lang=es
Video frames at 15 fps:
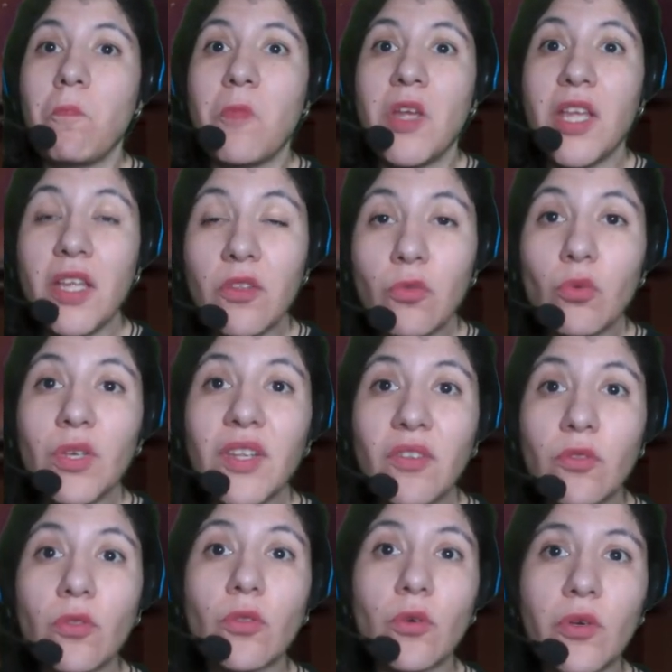Es una
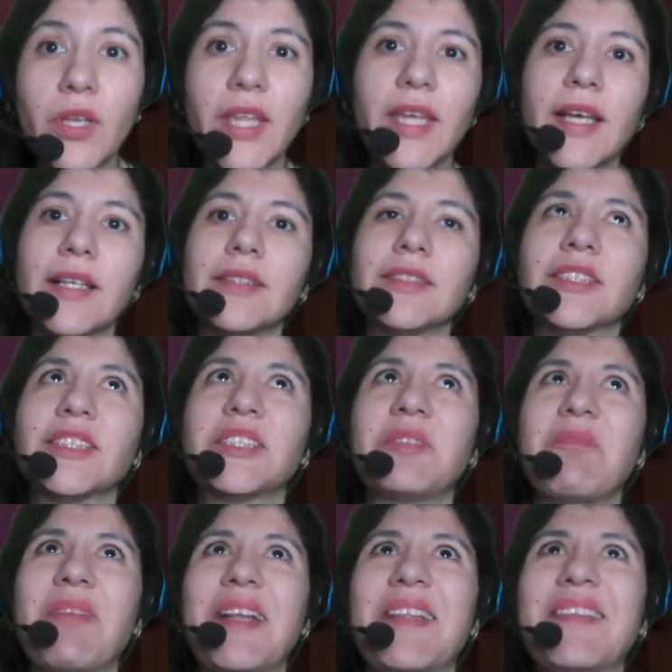historia que
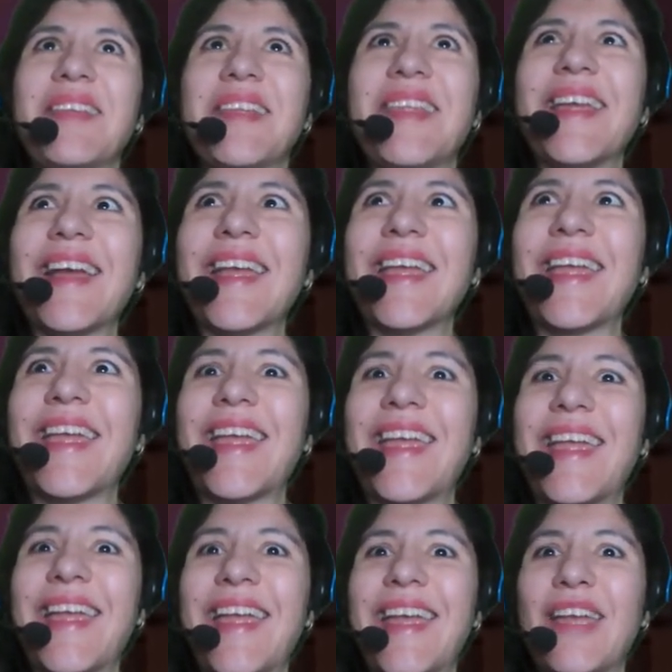parecería
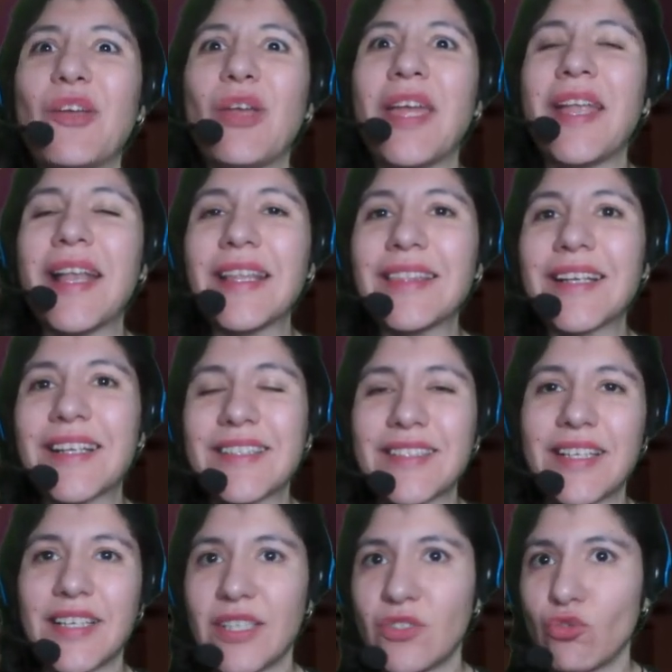que era
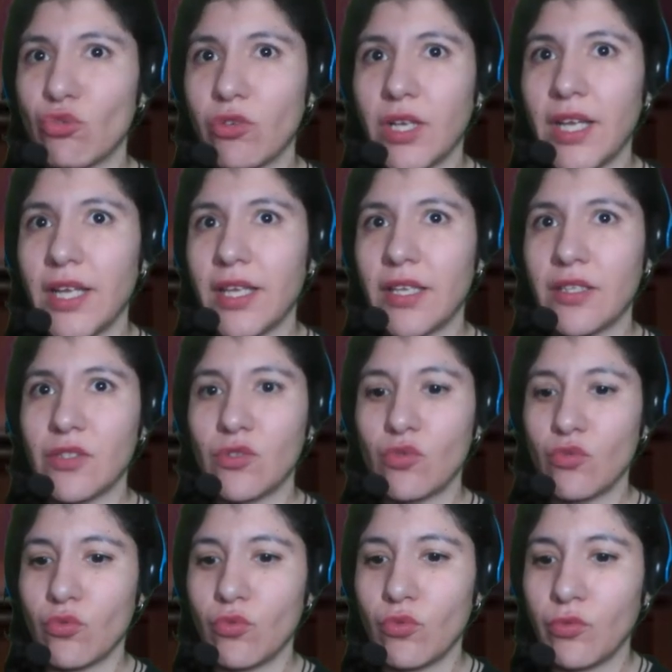transgresora en
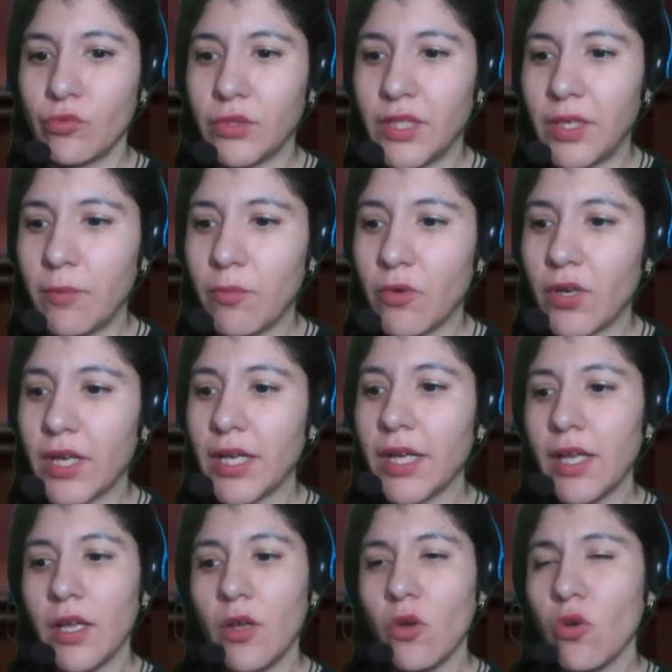su época,
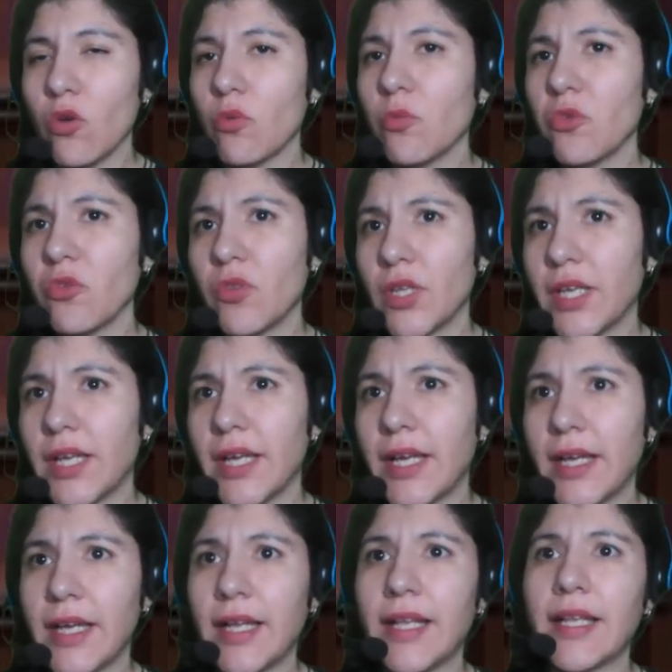un
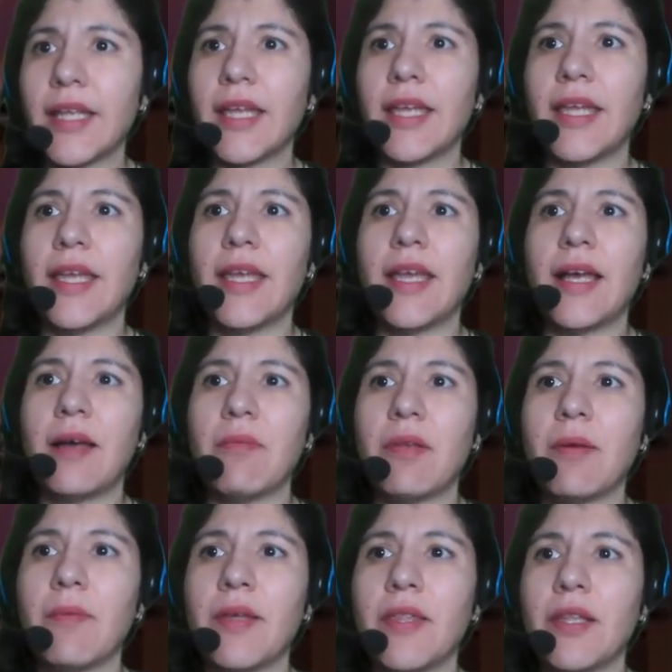musical que
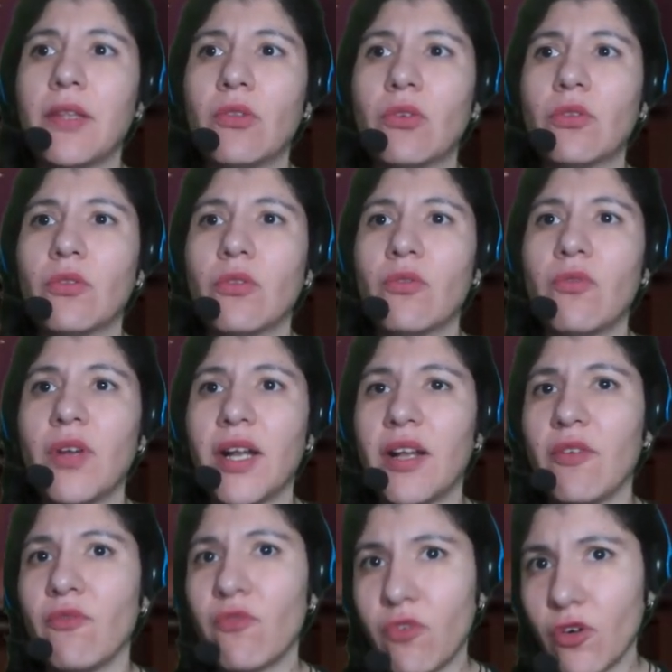hablaba del doctor
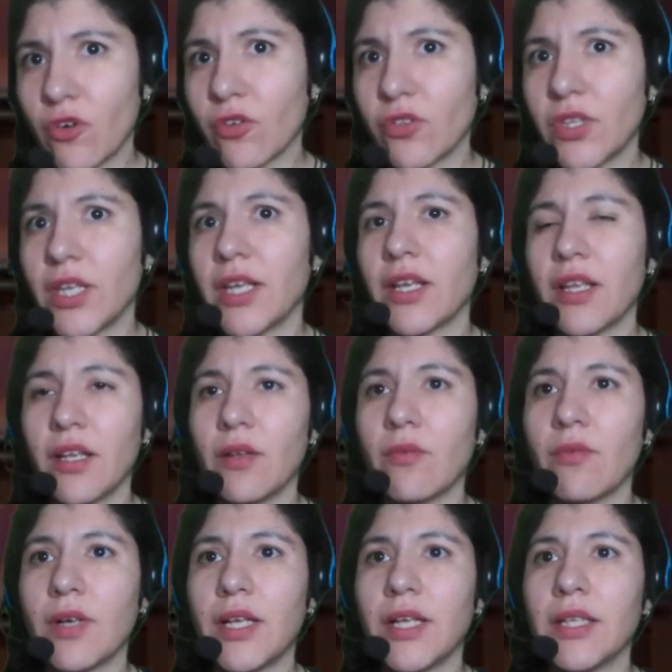Frankenforter, el
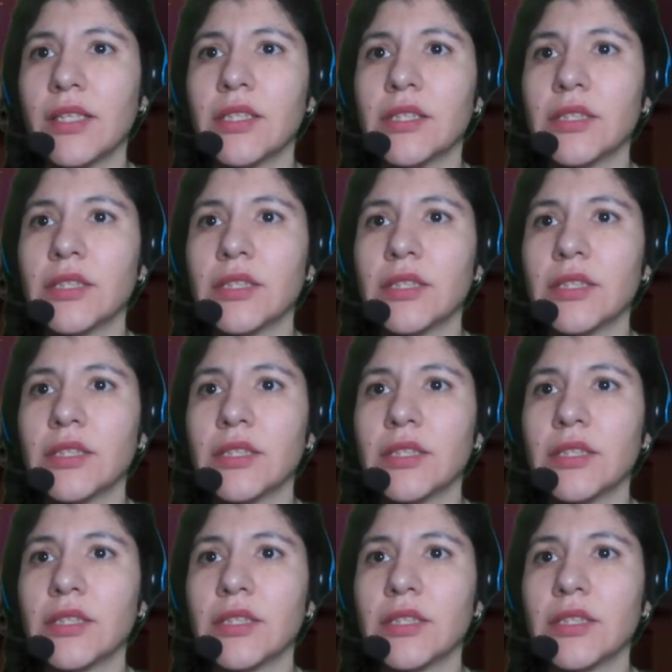cual